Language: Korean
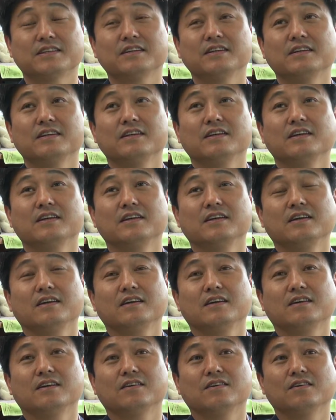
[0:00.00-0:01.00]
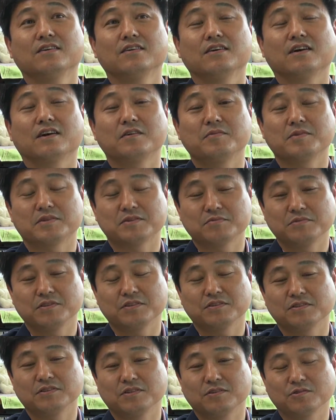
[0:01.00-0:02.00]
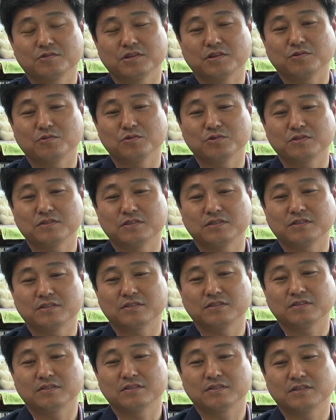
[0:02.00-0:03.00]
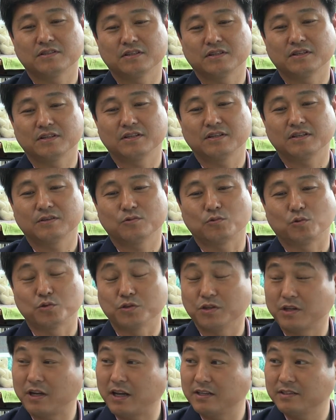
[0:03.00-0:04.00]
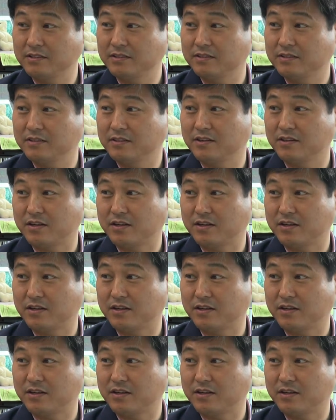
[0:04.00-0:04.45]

이제 아까 말씀드렸던 대로 새로 제 도전하는